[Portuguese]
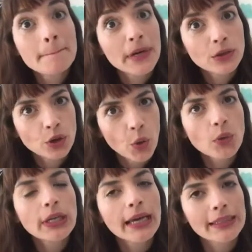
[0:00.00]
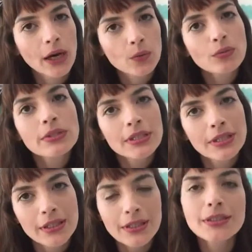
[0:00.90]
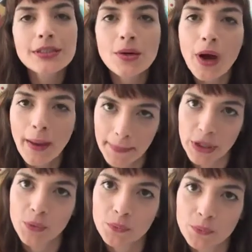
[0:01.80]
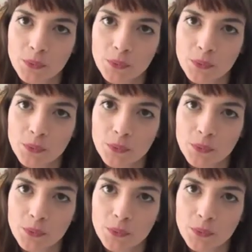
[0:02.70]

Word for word: mandou que cada um seguisse seu caminho.